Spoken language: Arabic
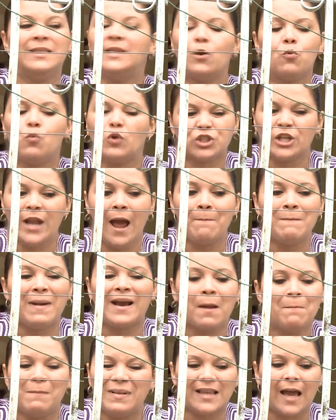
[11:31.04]
ندير واش نحب ما
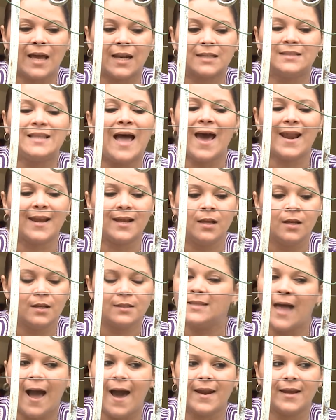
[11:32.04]
كان ما دخلك داري
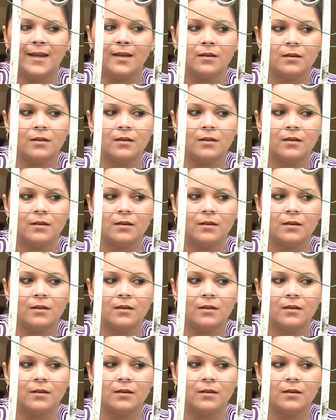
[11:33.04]
داري انا,